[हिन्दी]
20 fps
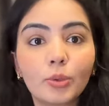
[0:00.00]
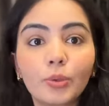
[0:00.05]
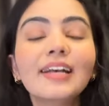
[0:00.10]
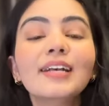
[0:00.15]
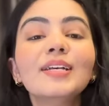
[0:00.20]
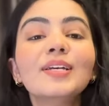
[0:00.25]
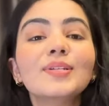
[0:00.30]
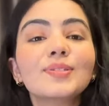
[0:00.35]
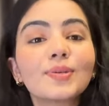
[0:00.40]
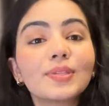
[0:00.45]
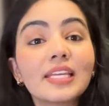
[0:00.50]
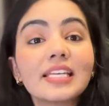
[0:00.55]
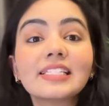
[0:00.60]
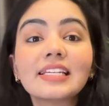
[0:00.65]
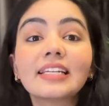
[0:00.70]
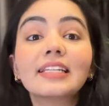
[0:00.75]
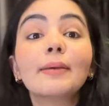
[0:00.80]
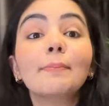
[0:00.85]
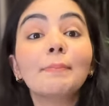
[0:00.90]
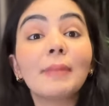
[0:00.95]
So, so these
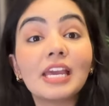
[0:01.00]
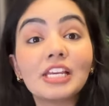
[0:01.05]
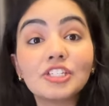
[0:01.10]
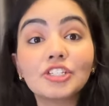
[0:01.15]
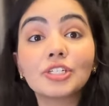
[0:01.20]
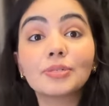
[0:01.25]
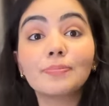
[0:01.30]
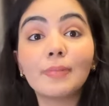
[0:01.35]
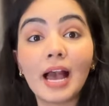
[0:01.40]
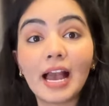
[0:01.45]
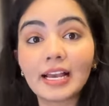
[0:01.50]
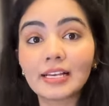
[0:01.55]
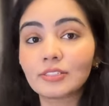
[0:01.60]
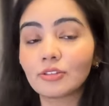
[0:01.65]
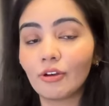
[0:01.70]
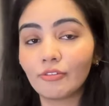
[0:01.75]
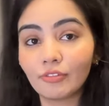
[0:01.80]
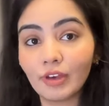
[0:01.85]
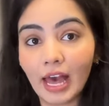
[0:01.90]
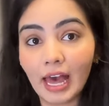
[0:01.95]
are the major
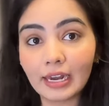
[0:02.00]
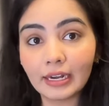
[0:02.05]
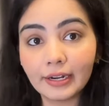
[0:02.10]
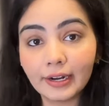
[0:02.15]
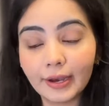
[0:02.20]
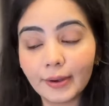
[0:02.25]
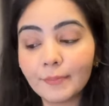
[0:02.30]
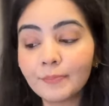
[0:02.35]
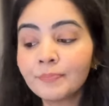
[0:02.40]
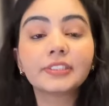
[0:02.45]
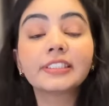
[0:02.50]
banks of Canada.